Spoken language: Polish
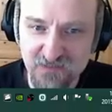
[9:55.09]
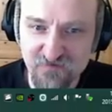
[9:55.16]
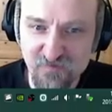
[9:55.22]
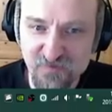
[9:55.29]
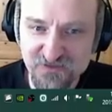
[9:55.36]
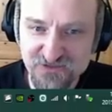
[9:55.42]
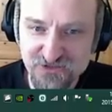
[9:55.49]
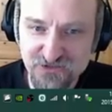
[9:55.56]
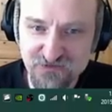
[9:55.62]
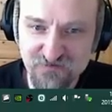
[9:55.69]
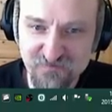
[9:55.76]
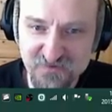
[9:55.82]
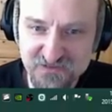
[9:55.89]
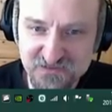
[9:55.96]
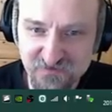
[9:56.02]
wyposażoną w
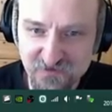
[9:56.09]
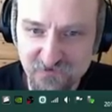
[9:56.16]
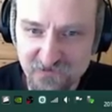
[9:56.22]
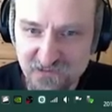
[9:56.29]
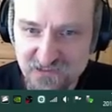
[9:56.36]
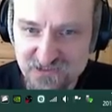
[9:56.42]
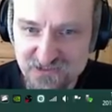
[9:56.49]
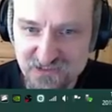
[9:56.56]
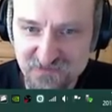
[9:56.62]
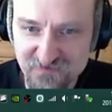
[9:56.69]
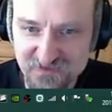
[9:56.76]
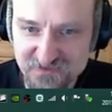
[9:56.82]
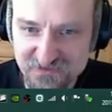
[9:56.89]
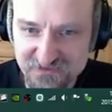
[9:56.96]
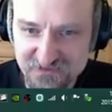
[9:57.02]
podstawkę LG
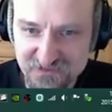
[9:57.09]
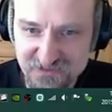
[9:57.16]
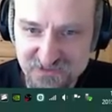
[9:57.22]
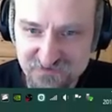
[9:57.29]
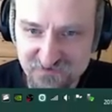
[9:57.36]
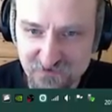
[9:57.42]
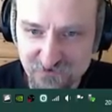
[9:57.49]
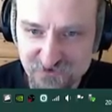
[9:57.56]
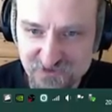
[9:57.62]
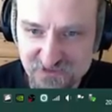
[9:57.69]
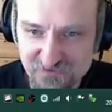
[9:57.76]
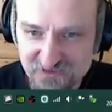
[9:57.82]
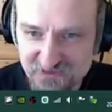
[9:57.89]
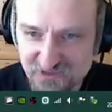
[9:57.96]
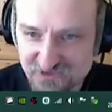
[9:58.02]
2011V3
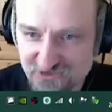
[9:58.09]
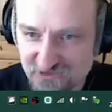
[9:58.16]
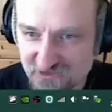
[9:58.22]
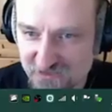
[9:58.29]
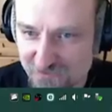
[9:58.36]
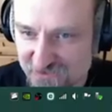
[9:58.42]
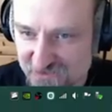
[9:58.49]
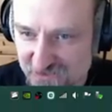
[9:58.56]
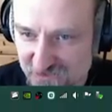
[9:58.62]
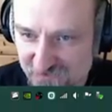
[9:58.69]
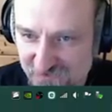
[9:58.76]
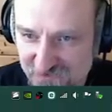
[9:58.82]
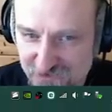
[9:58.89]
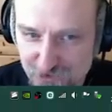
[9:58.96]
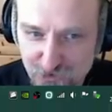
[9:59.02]
przeznaczoną dla procesorów
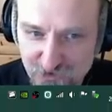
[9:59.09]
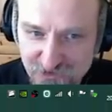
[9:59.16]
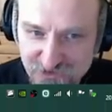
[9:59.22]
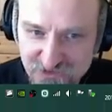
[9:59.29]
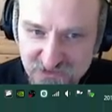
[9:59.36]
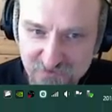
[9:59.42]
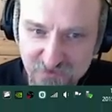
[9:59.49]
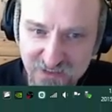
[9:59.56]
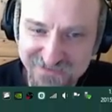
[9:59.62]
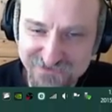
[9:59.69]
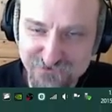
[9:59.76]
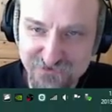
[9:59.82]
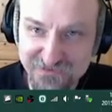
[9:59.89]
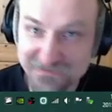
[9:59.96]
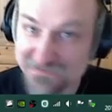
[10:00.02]
Intel Core i7
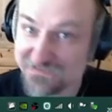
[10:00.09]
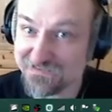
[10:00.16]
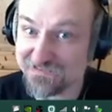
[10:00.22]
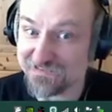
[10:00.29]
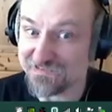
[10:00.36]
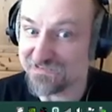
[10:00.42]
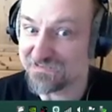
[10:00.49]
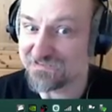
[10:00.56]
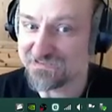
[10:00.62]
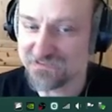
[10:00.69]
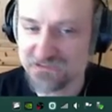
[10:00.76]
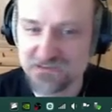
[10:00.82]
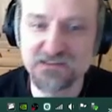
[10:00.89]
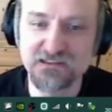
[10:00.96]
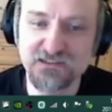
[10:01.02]
Haswell i,
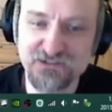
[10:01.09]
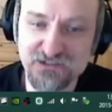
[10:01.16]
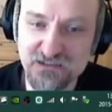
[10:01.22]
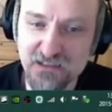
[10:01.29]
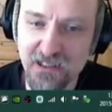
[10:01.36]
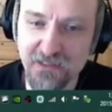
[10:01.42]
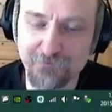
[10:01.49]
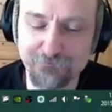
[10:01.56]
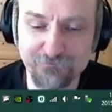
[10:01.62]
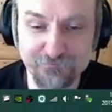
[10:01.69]
czyli E.